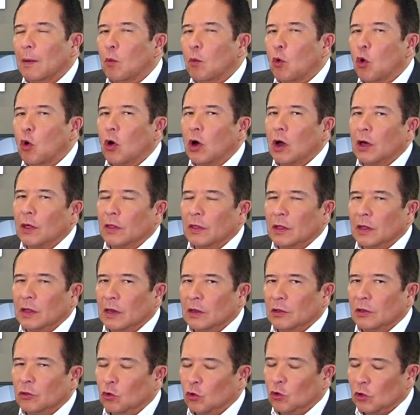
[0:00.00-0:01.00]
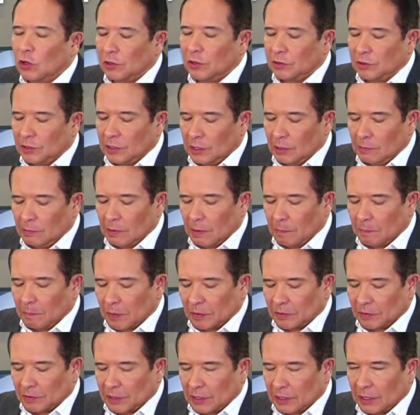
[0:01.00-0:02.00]
la boca de doña
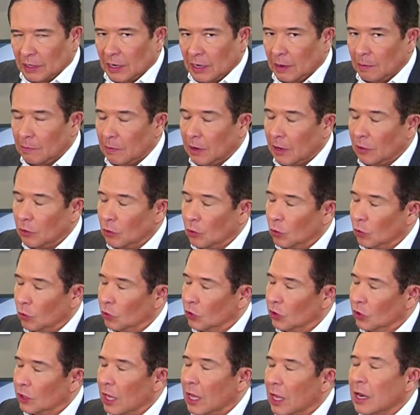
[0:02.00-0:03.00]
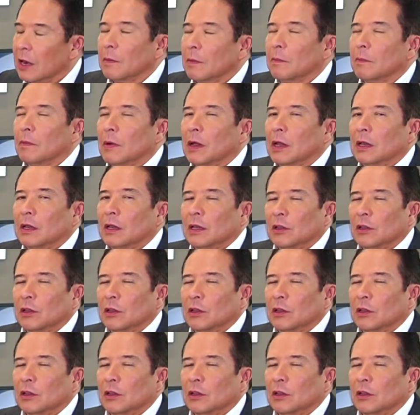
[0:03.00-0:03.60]
Silvia Pasquel hablando tan